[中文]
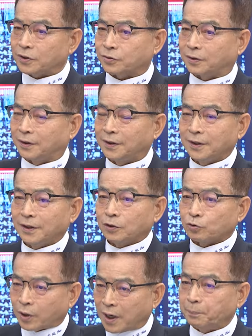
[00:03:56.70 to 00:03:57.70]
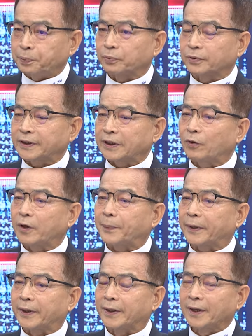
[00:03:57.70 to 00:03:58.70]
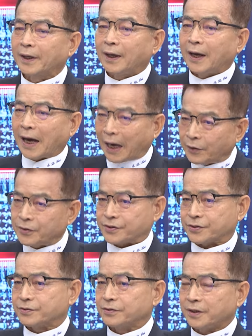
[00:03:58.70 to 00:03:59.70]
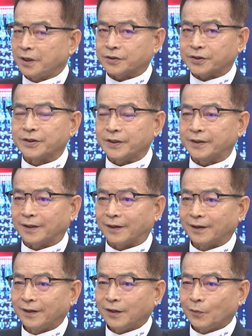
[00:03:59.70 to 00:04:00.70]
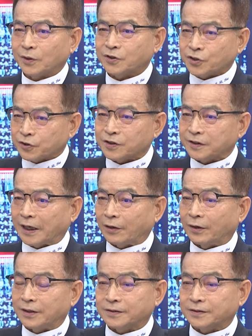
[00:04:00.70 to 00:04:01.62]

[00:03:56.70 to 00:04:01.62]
为说川普一定会被哈里斯贺锦丽啊会刺激到